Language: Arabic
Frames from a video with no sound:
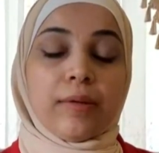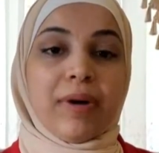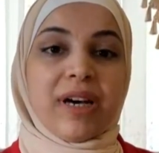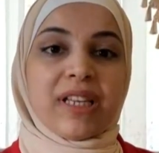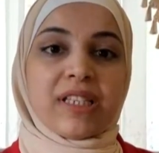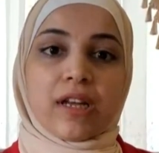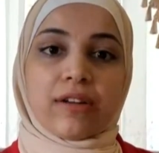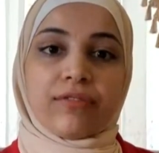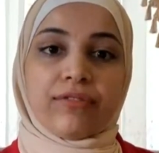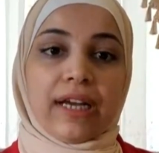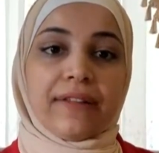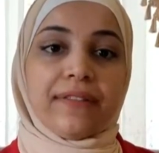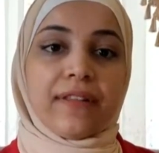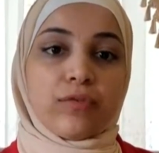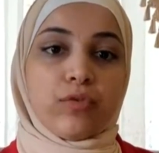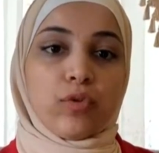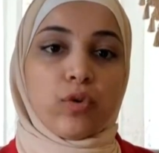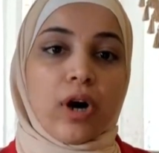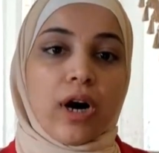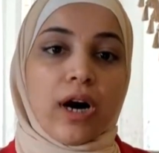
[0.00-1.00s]
ما صار في
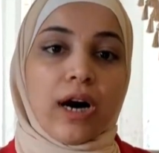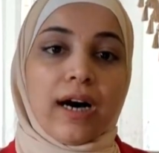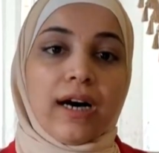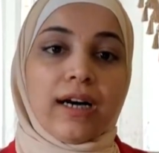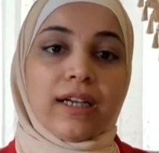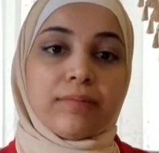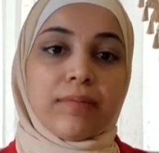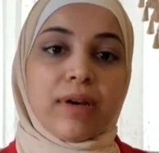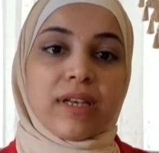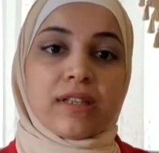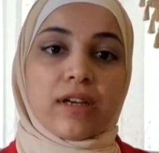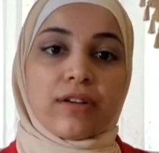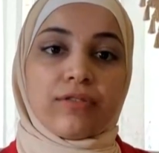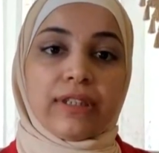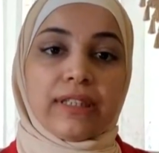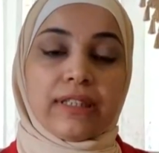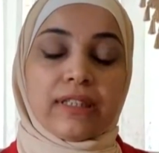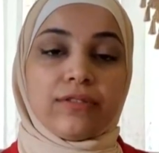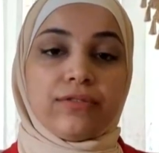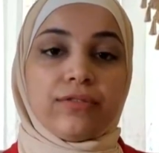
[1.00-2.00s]
عندك فقاعات ما صار
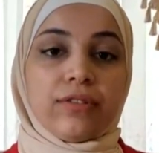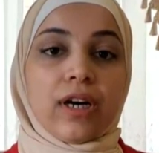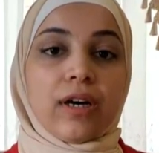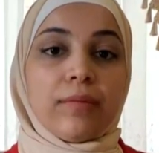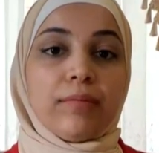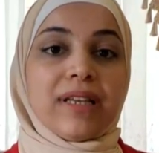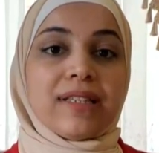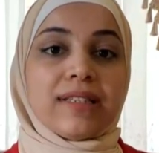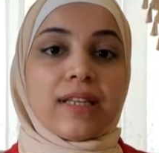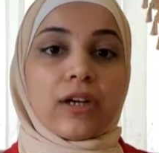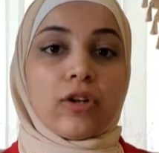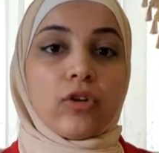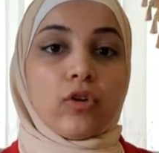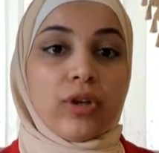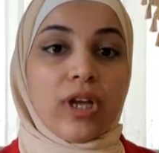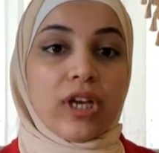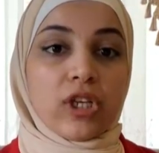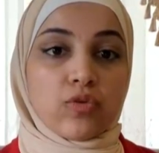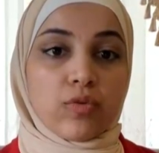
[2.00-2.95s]
في انتفاخ ما صار لون